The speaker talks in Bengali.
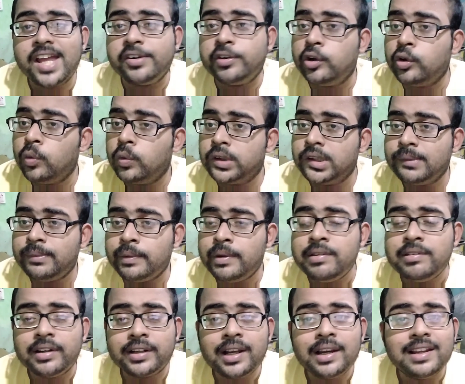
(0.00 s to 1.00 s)
এগুলো করতে
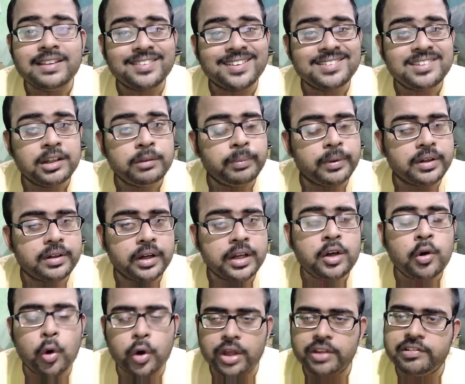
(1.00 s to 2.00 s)
পারবেন যেটা লেজার জেট
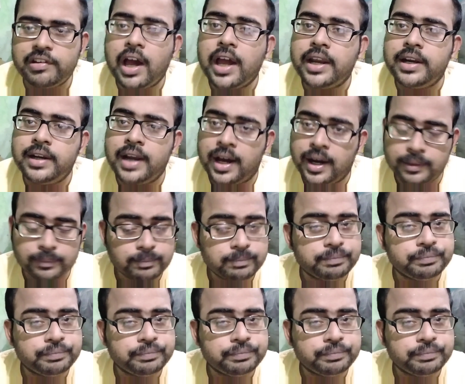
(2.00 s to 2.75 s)
প্রিন্টারে করা যায় না